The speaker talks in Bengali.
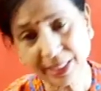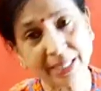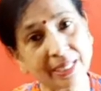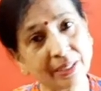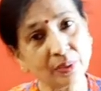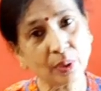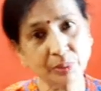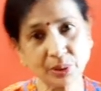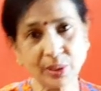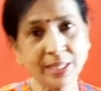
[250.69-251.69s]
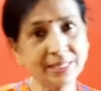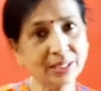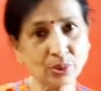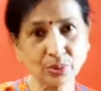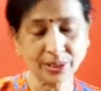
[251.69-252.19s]
তেলটা কিন্তু অবশ্যই আজকে
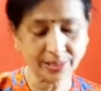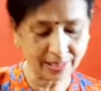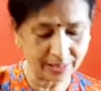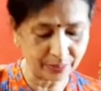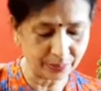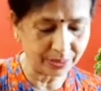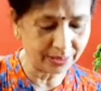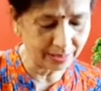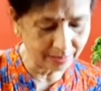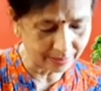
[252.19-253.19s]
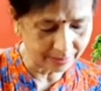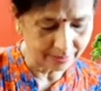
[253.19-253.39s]
সর্ষের তেলে করছি হ্যাঁ